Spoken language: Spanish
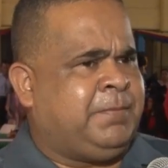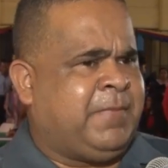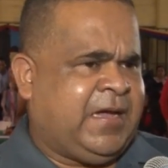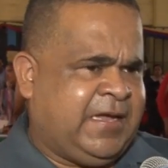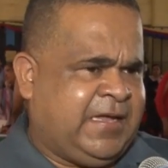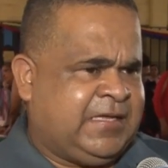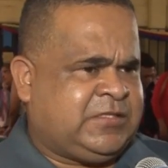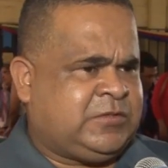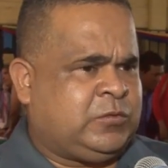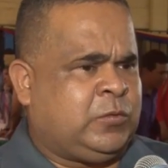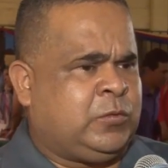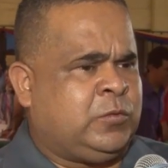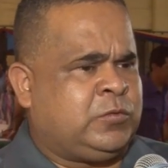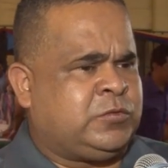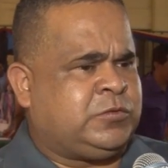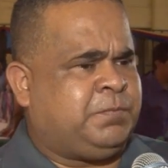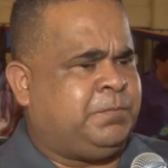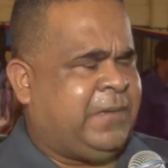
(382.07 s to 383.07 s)

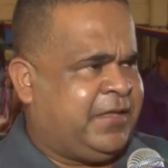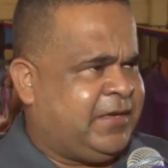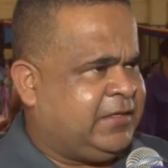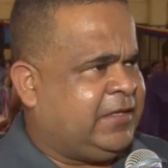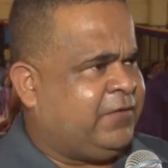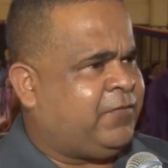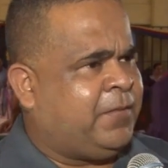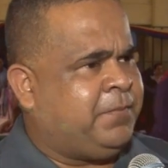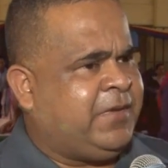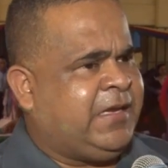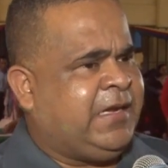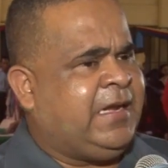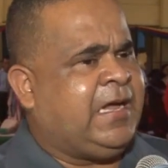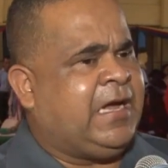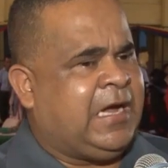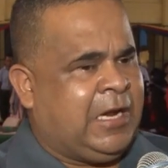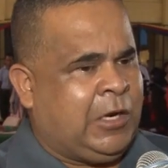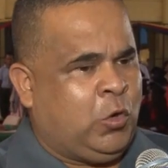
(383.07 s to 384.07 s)
maestros, padres de
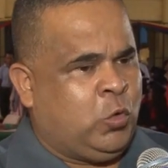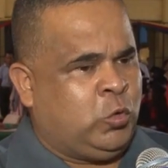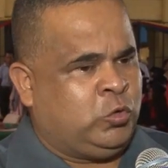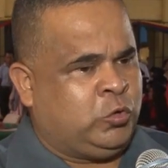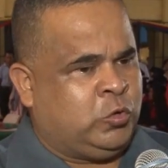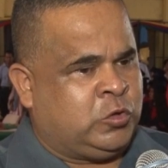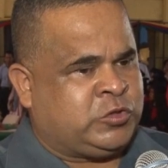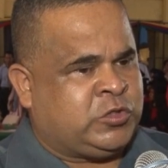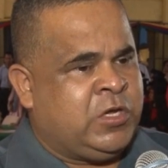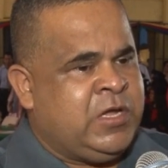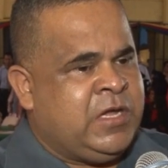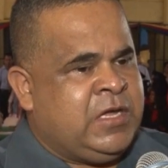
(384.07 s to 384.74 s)
familia, alumnos,